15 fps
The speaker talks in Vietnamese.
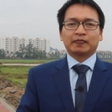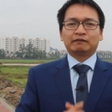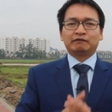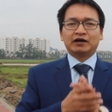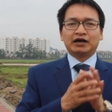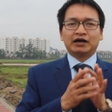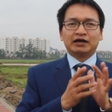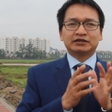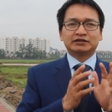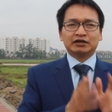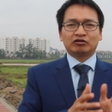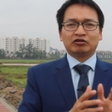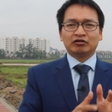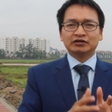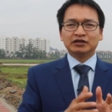và
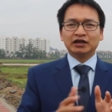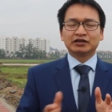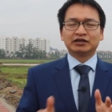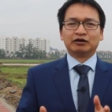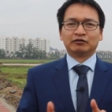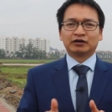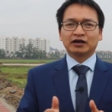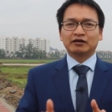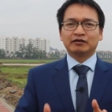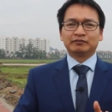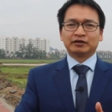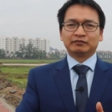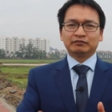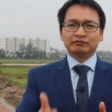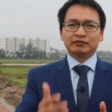sẽ có rất là nhiều các cái
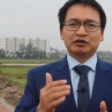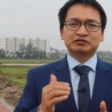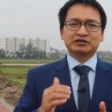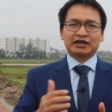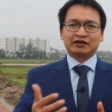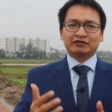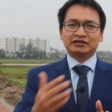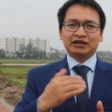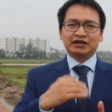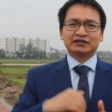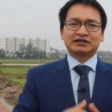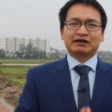miếng bất động sản nó sẽ